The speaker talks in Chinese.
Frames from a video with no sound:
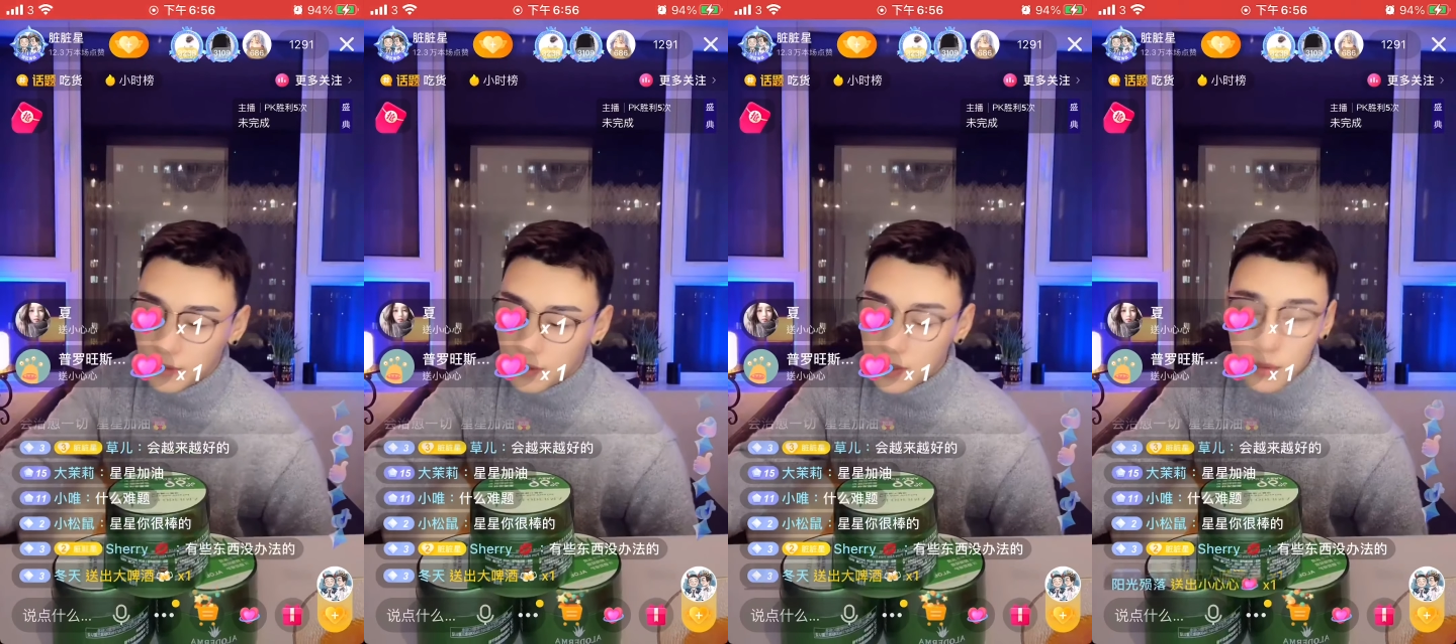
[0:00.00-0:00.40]

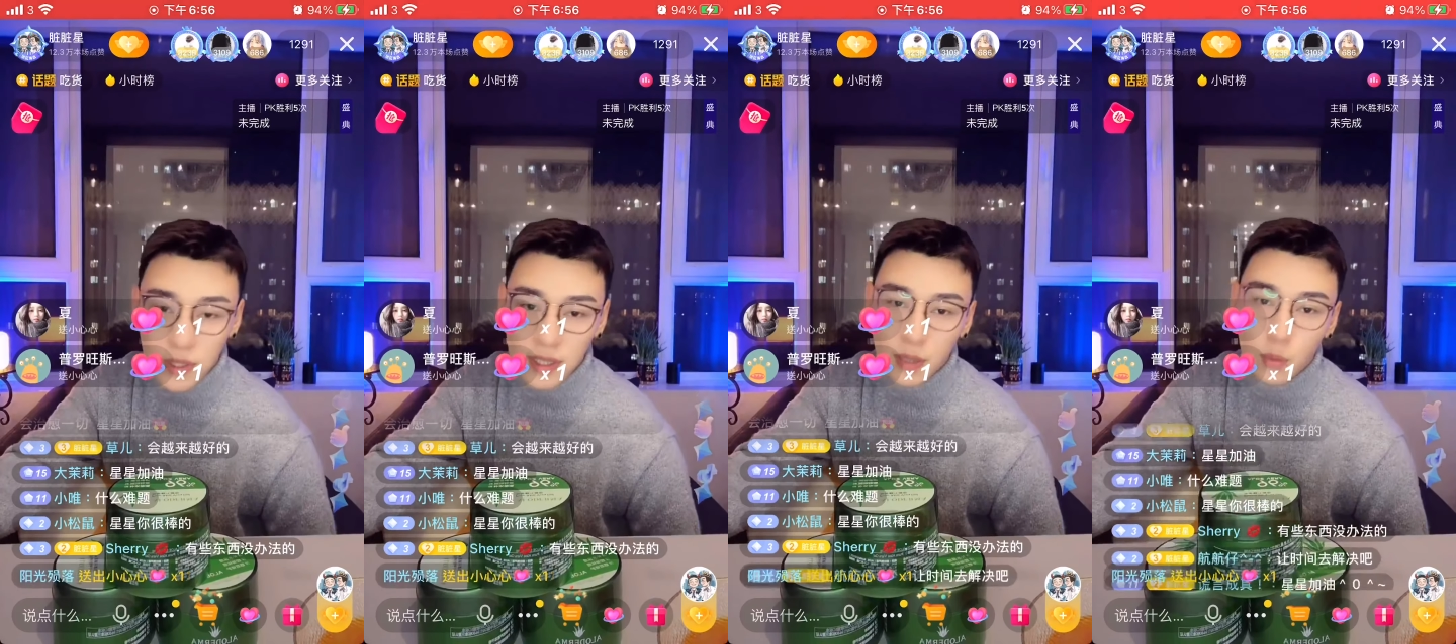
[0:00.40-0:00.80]
这种
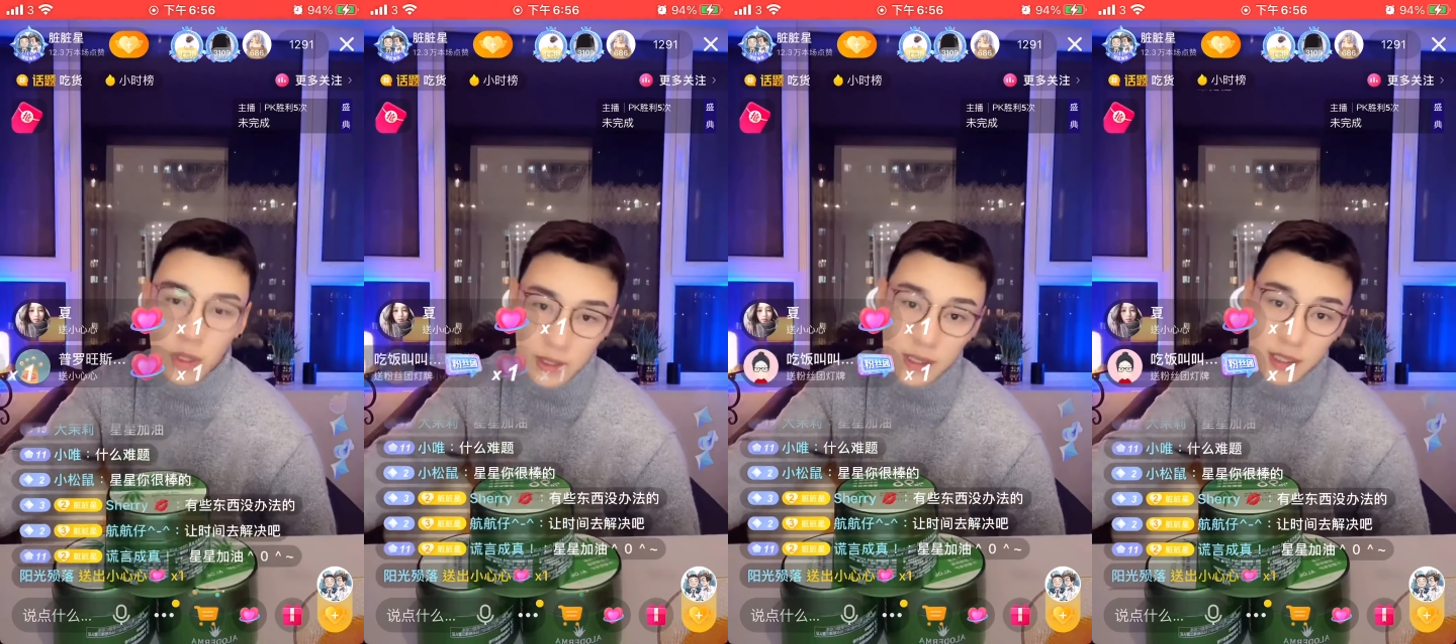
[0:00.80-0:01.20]
事情
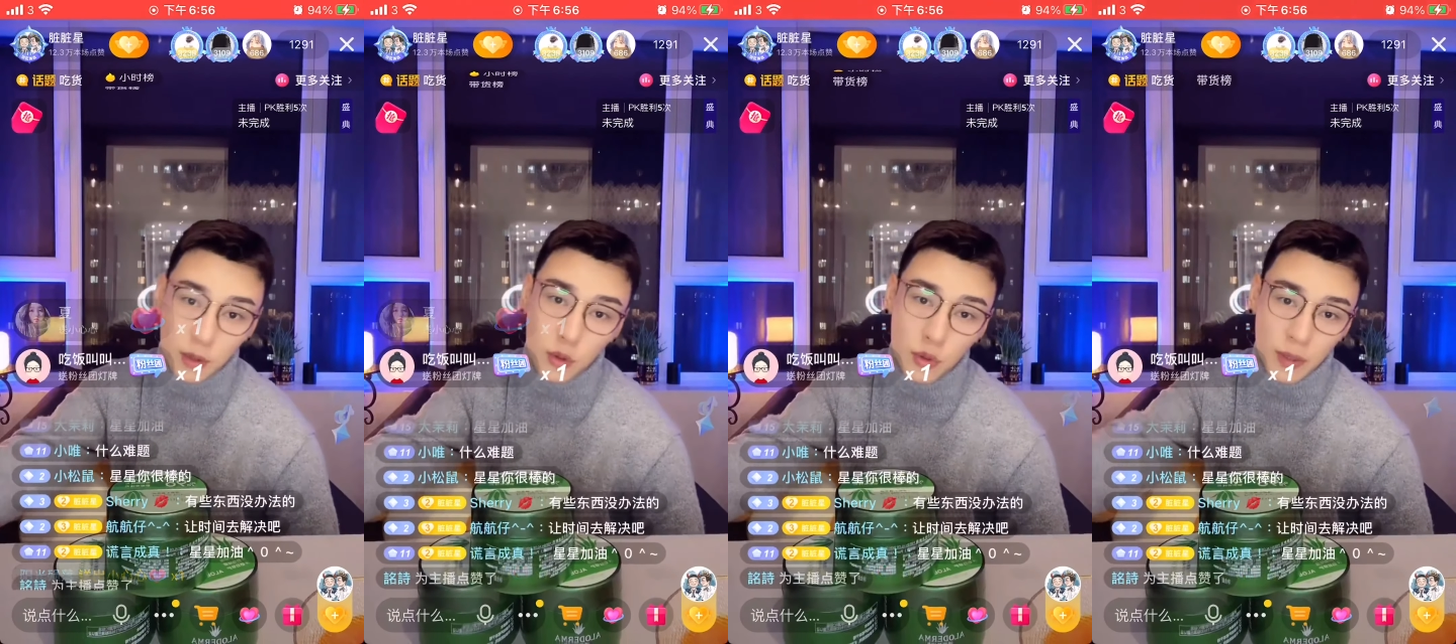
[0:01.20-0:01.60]
我自己
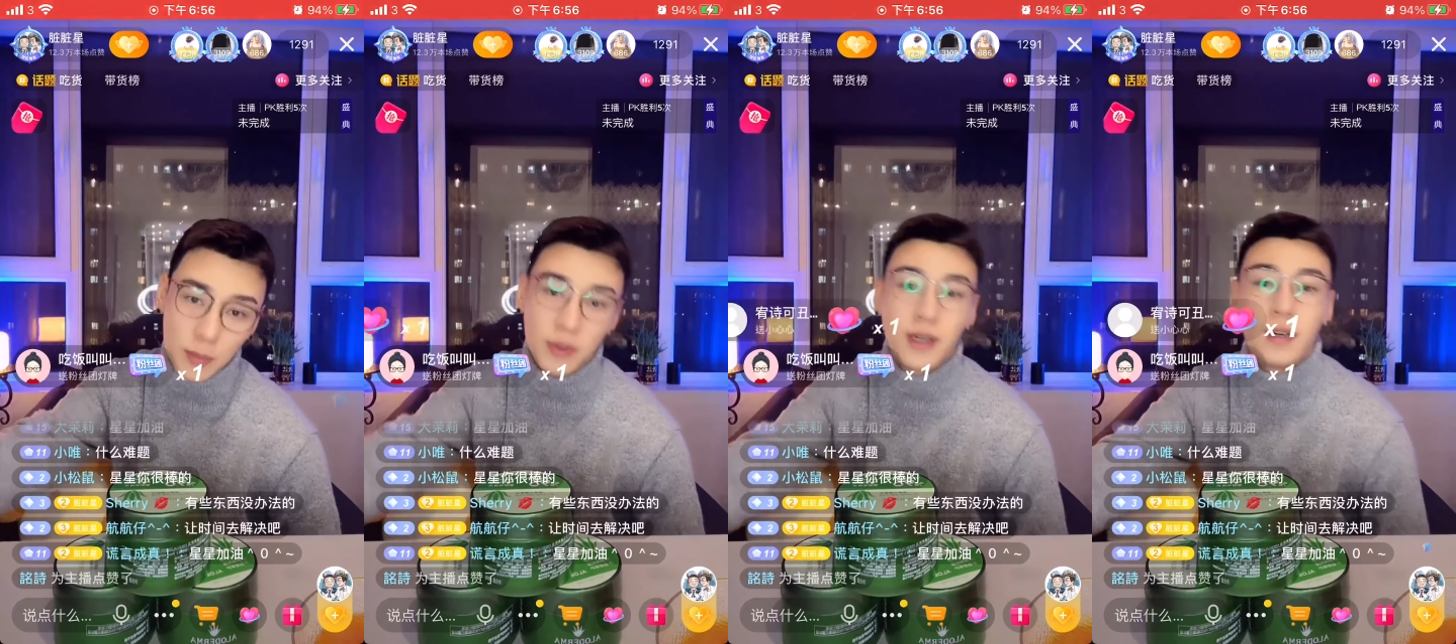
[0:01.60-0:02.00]
都处理
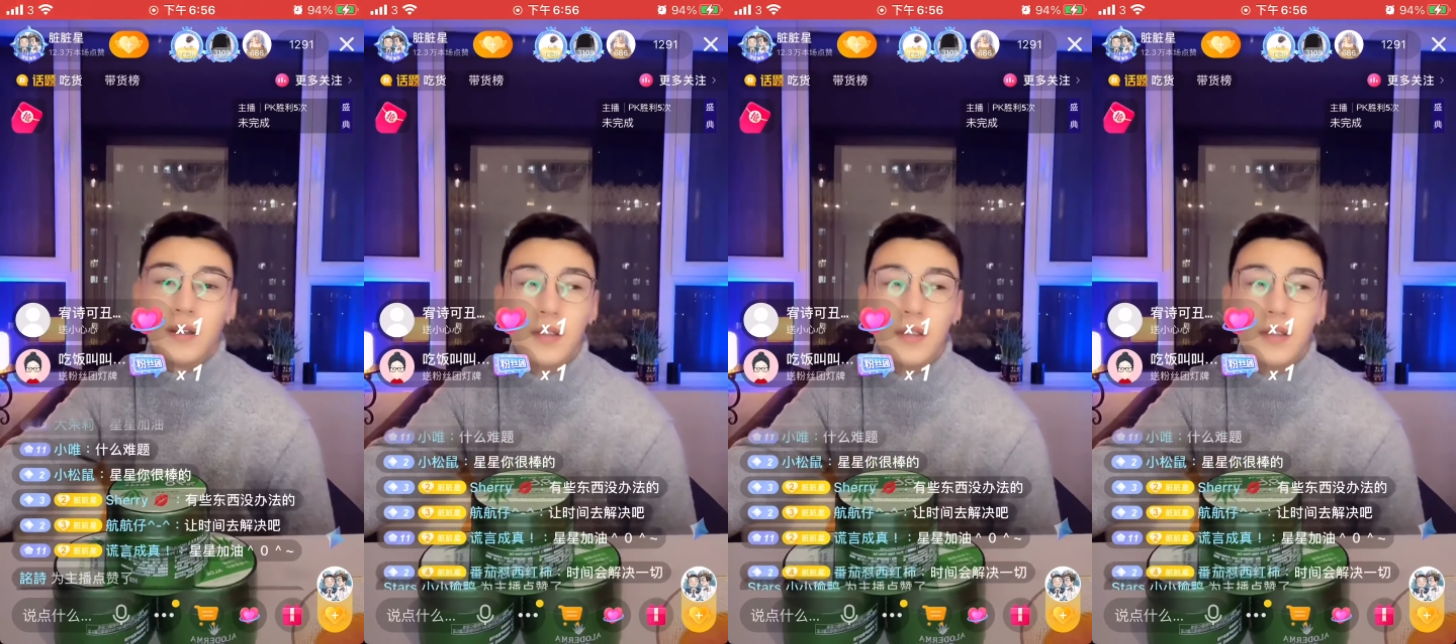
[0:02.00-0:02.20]
不好，